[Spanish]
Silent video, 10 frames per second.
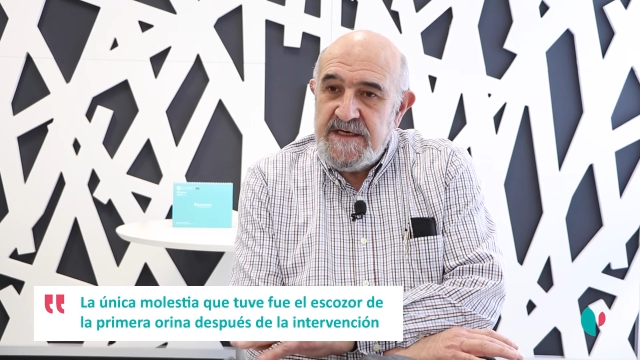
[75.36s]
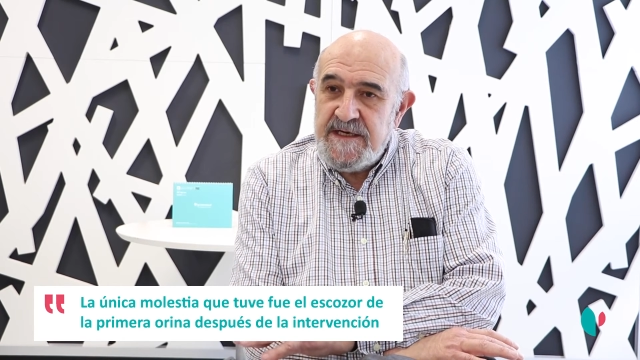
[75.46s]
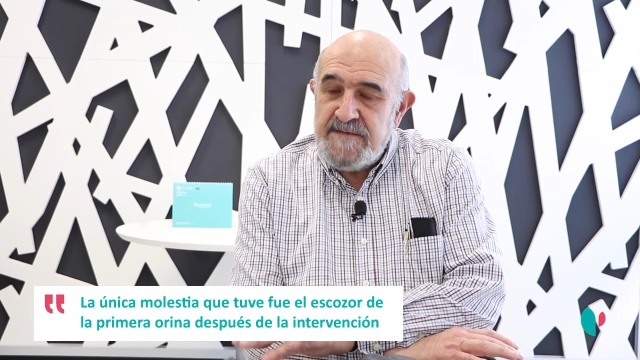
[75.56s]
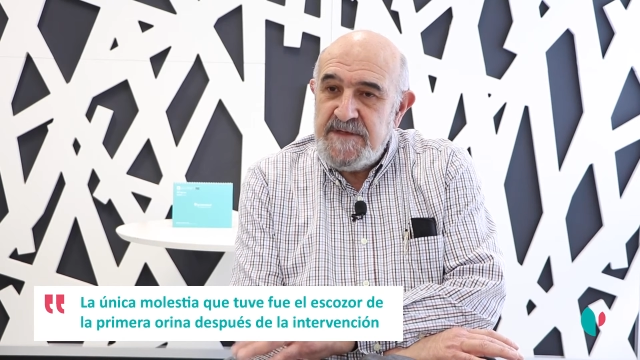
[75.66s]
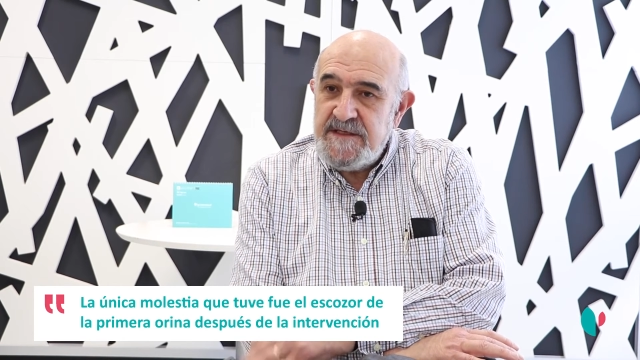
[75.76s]

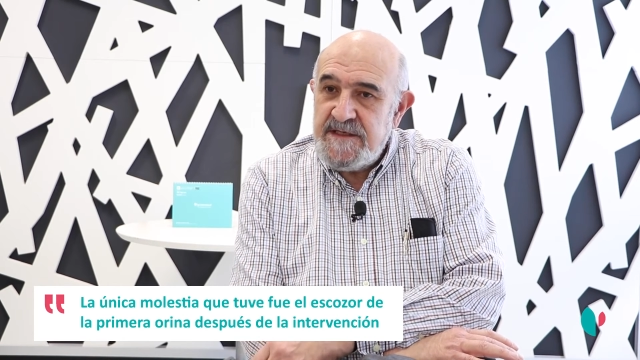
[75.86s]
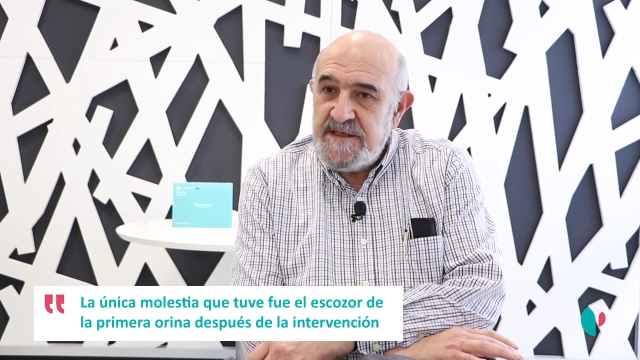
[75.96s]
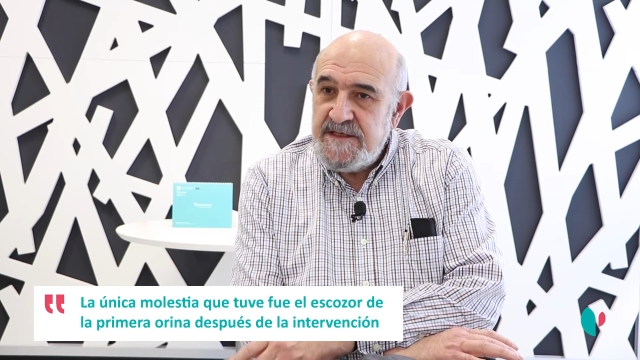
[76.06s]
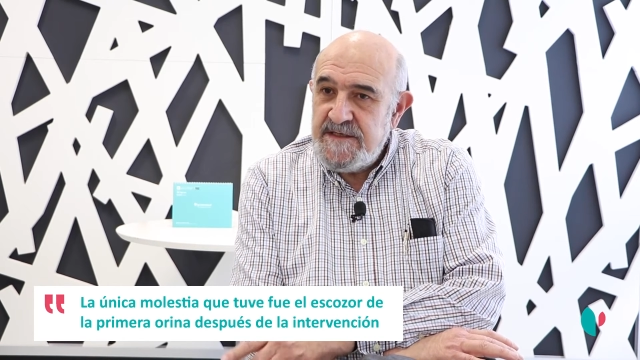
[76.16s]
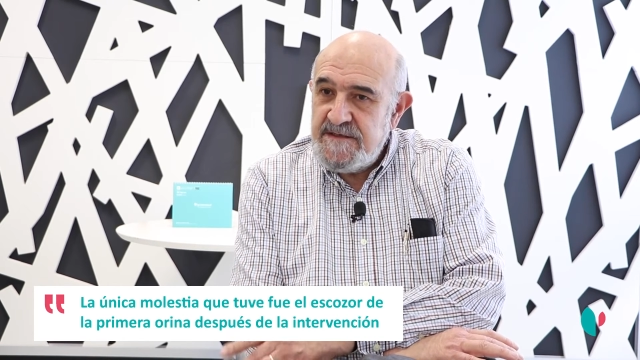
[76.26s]

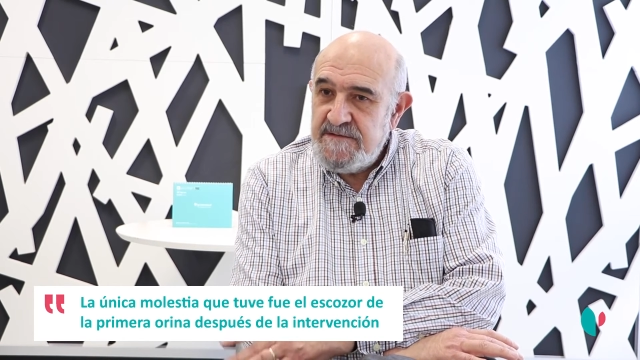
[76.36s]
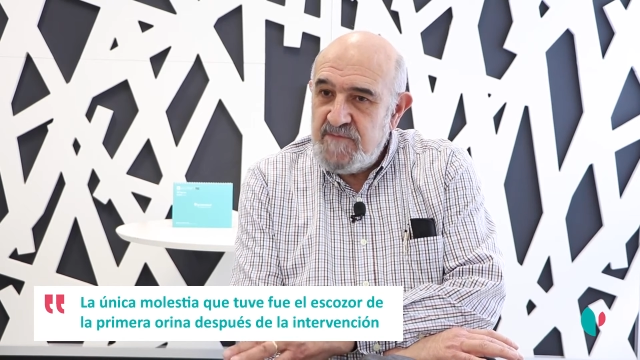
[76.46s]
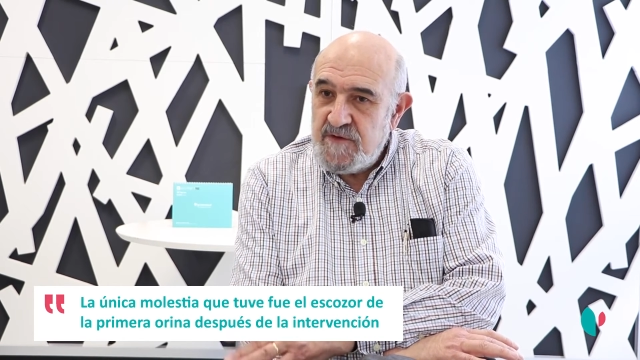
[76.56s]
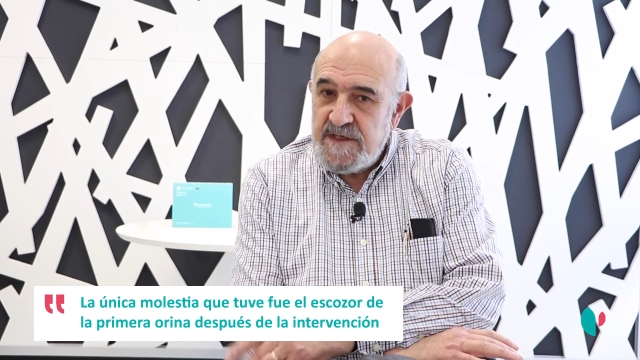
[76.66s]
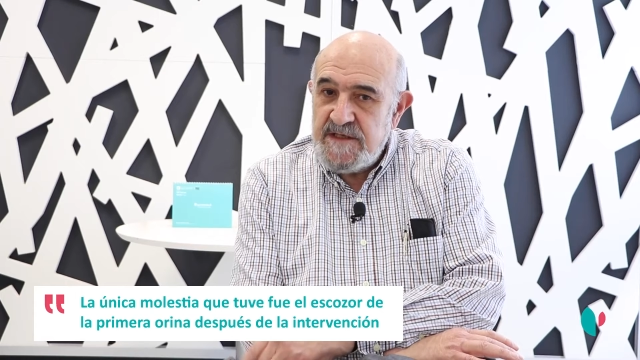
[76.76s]
realmente
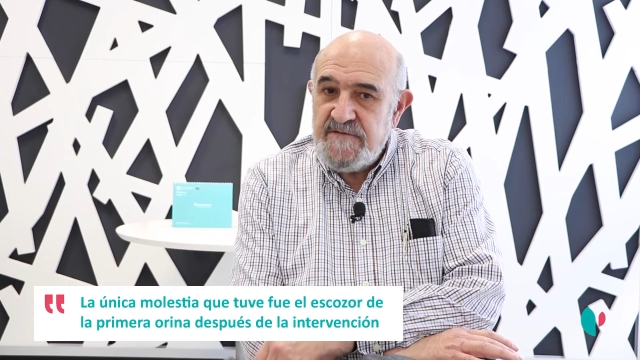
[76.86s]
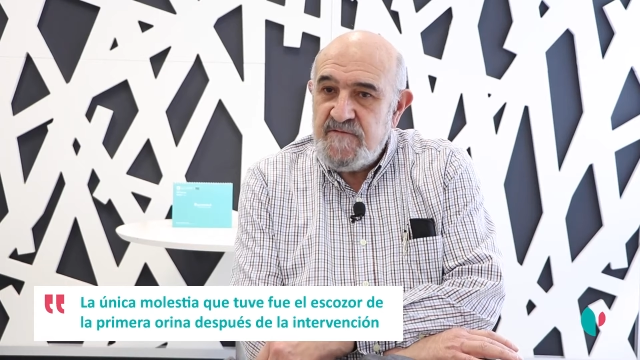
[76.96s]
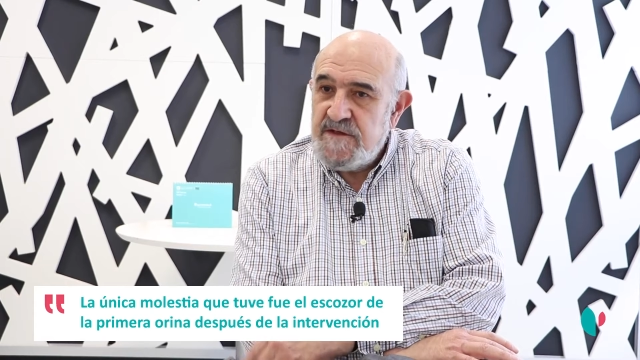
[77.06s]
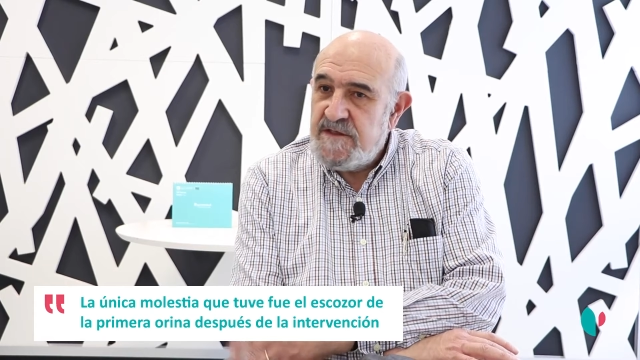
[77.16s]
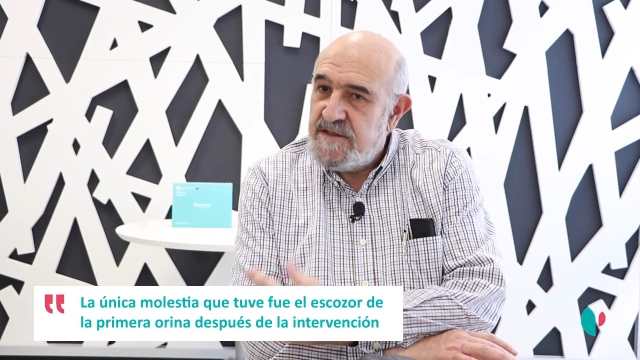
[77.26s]
importante
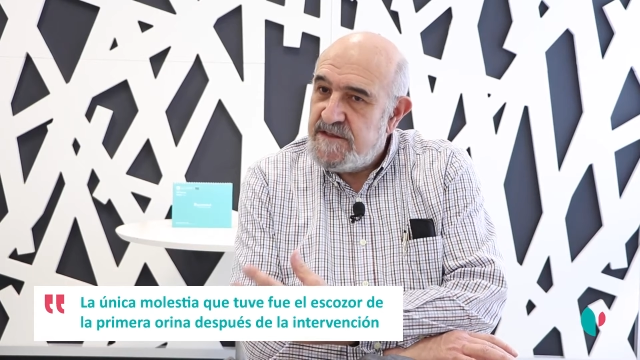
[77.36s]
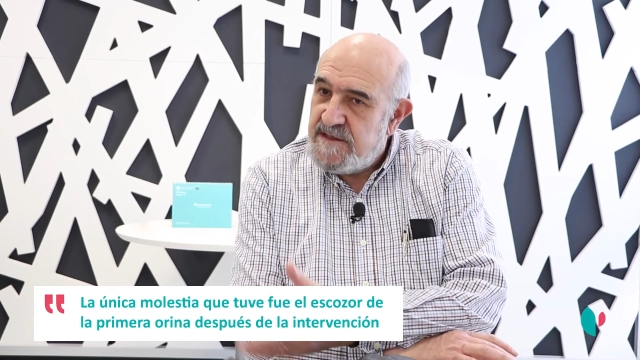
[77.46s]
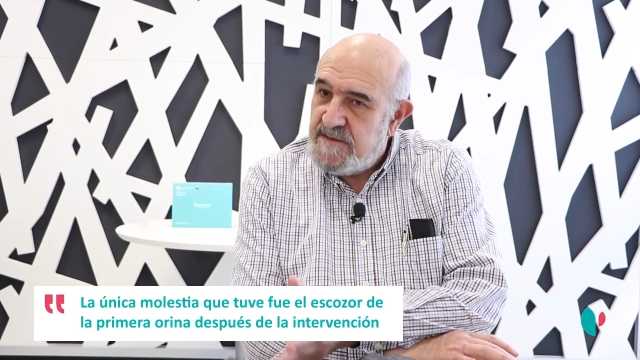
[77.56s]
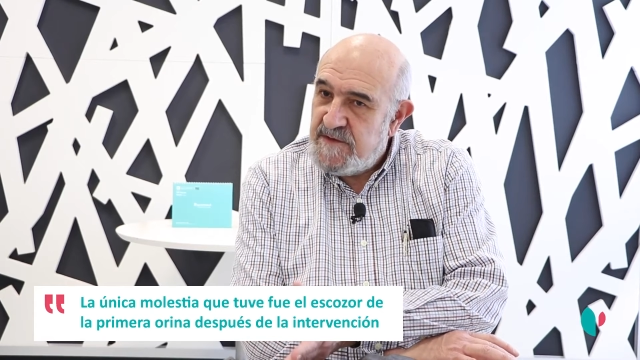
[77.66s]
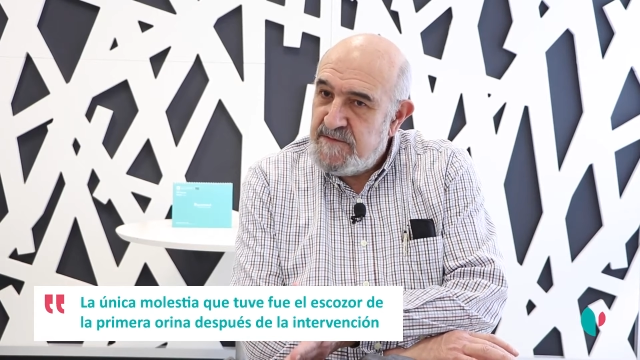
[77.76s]
fue
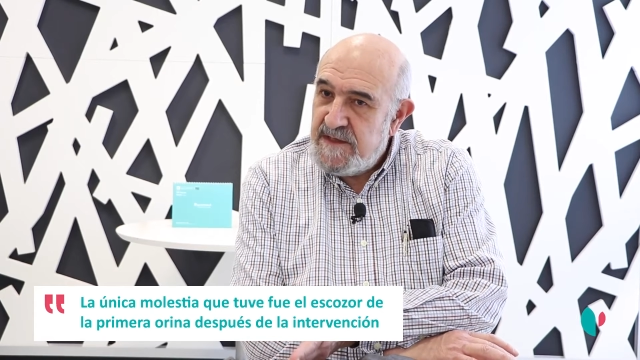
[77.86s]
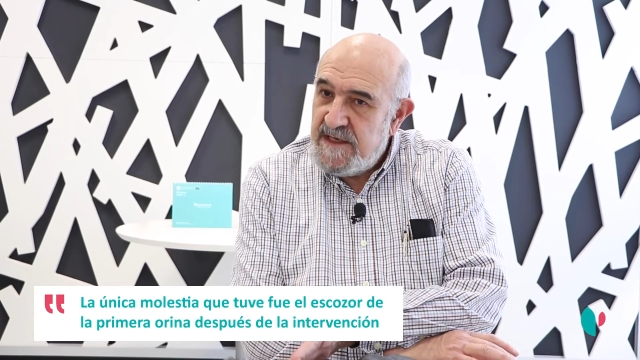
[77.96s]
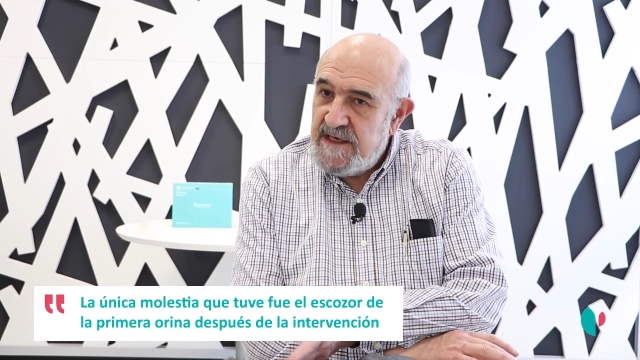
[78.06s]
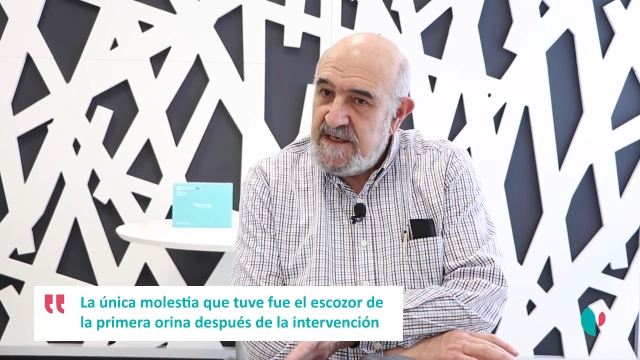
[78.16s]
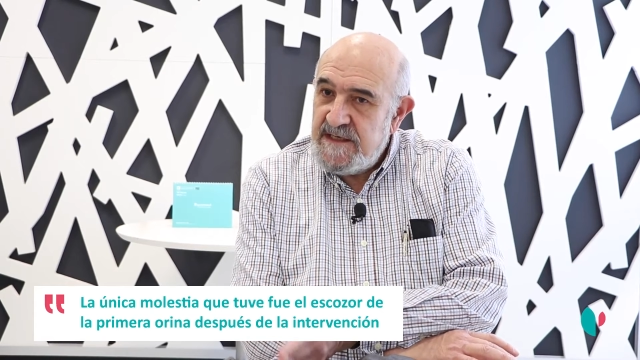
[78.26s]
la
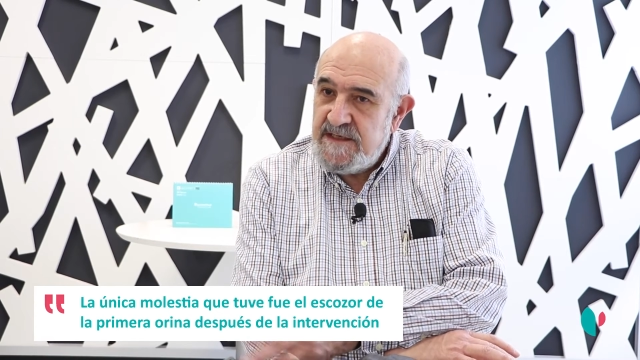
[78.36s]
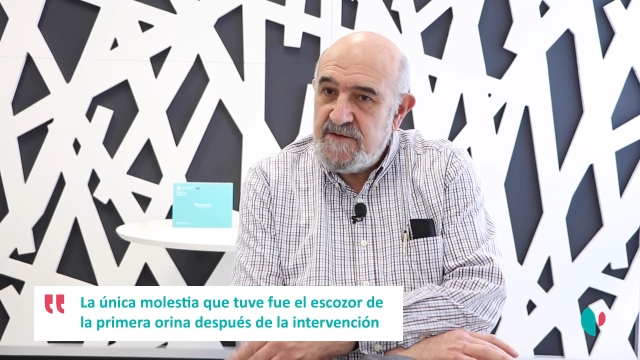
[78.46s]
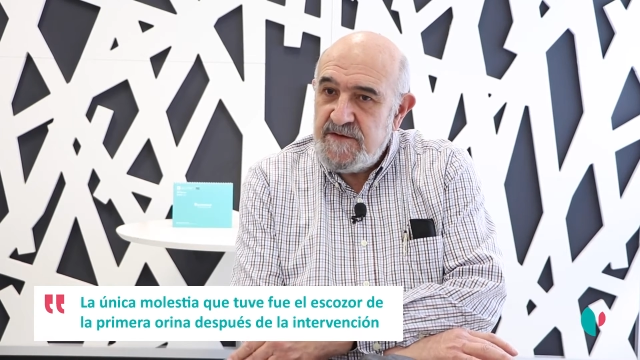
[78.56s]
primera